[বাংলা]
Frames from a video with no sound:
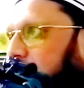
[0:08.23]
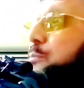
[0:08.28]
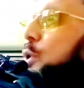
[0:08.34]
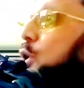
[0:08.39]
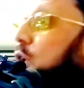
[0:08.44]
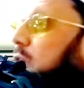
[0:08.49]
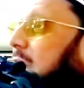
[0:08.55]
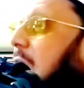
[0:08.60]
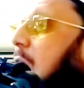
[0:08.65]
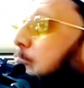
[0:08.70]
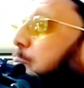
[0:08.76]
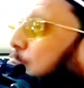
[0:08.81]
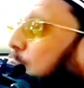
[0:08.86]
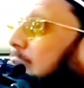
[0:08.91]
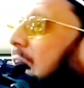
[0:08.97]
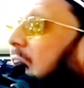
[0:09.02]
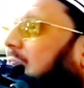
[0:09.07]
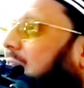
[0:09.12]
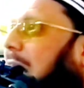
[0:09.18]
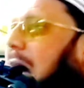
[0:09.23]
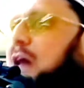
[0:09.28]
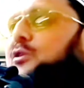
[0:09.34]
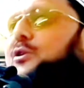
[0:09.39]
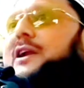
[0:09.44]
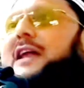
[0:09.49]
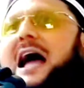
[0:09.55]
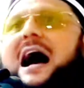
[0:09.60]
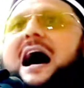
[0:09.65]
বোরখা পড়ার
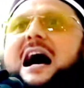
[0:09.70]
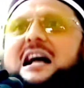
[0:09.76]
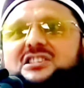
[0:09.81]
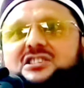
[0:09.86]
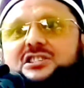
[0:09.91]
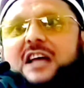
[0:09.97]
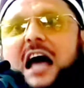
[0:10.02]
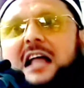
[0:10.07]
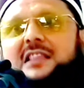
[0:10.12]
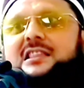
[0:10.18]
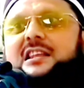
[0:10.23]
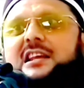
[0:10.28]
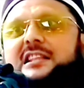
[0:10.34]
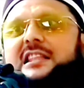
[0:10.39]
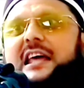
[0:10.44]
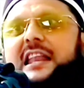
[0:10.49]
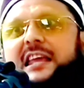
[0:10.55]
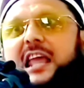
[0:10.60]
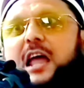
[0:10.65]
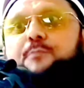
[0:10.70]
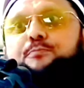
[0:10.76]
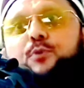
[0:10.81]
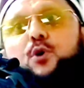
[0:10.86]
কারণে আজ ছাত্রীদেরকে